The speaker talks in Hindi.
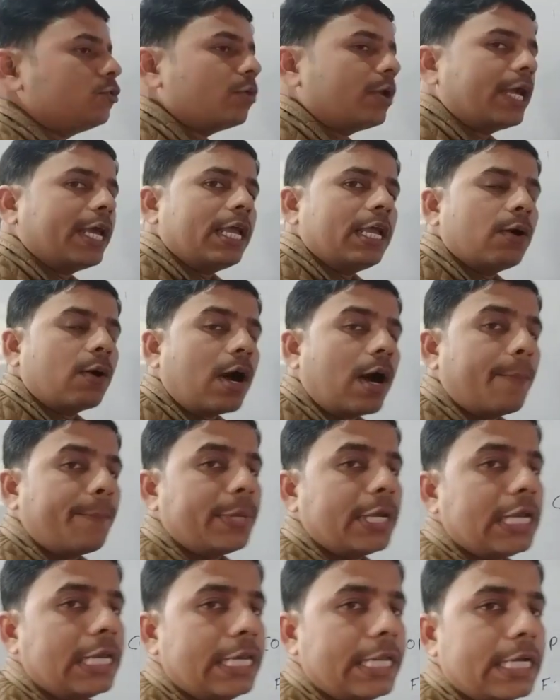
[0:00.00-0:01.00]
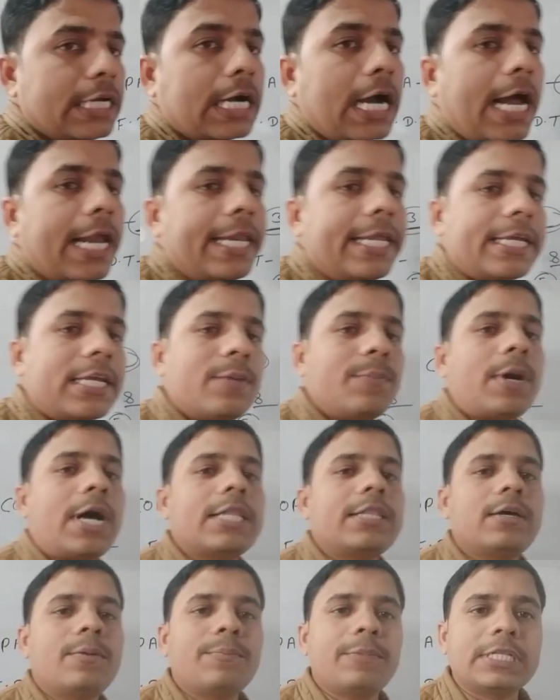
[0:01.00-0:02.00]
जो है वहाँ पे लिंक आने के
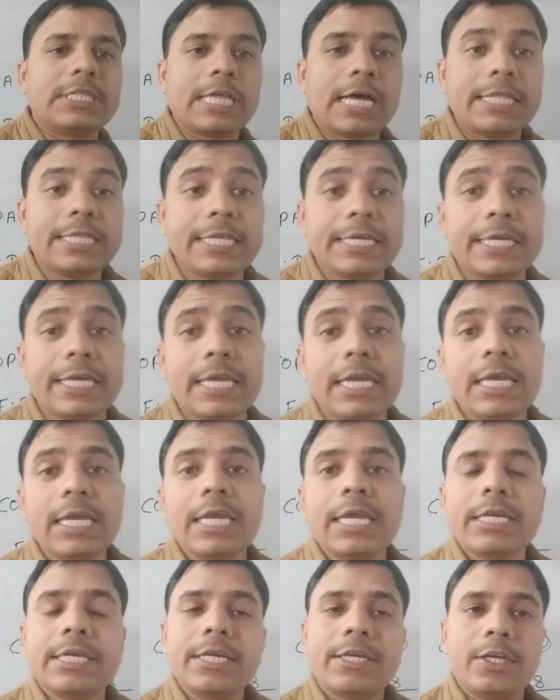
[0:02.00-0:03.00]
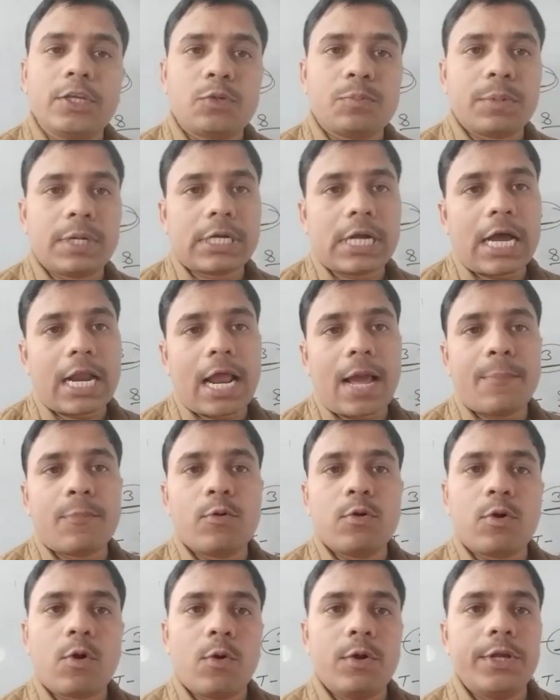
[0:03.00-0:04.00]
बाद हम बता देंगे कि किस प्रकार
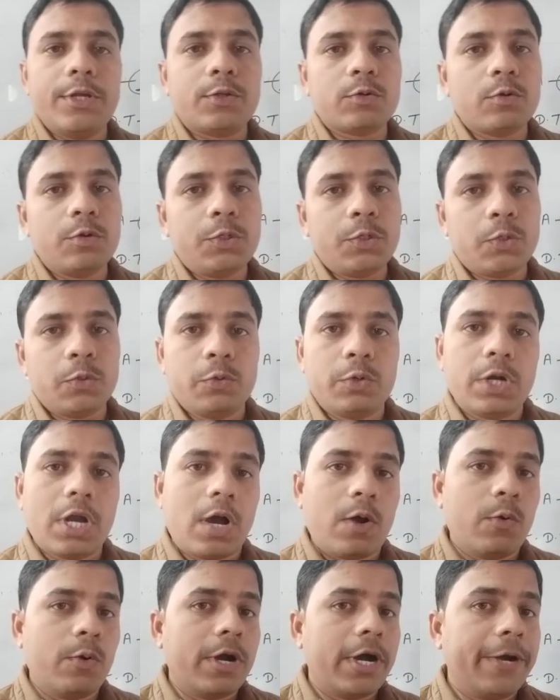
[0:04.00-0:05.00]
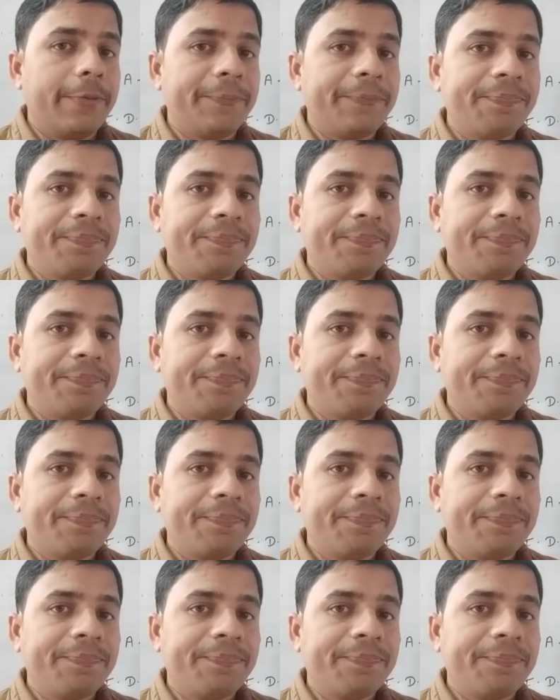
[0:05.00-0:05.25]
आपको कॉलेज को चुनना होगा